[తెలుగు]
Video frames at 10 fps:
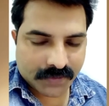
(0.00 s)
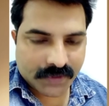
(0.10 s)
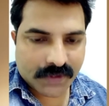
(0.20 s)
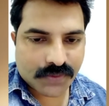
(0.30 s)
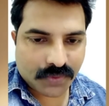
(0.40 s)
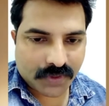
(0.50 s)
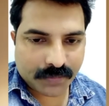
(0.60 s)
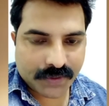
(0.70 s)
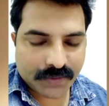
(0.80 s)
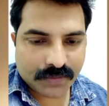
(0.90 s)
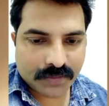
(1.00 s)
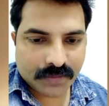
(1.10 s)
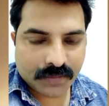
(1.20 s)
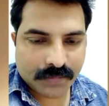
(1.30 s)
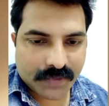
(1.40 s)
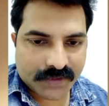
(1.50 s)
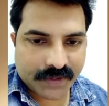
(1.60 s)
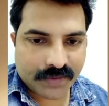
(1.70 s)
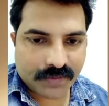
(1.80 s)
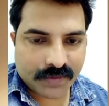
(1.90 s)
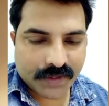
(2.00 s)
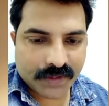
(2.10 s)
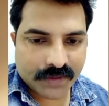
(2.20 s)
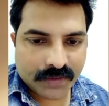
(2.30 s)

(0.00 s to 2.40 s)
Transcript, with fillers: తెలుసుకోండి మీరు ఈ సర్కిల్లోనే